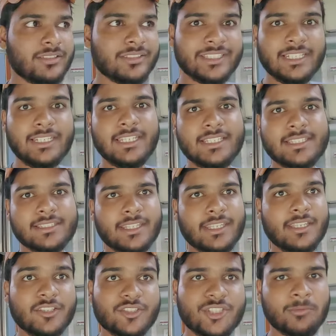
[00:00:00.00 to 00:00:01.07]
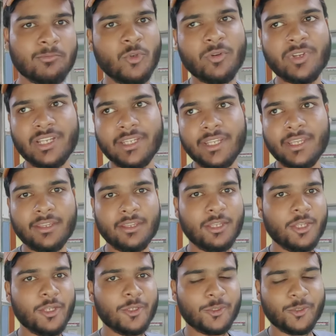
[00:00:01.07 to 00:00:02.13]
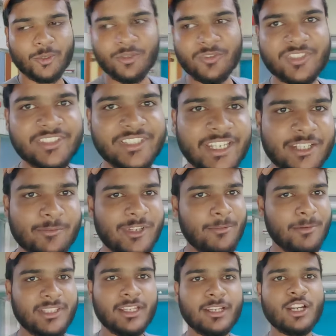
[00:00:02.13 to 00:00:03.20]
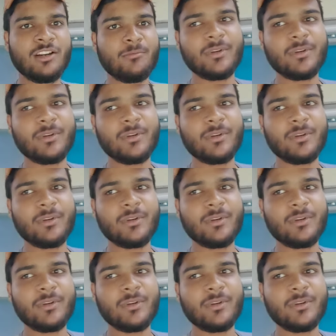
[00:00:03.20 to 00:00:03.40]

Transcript: दिल्ली से जम्मू के लिए तो सीट मेरा पता है कहाँ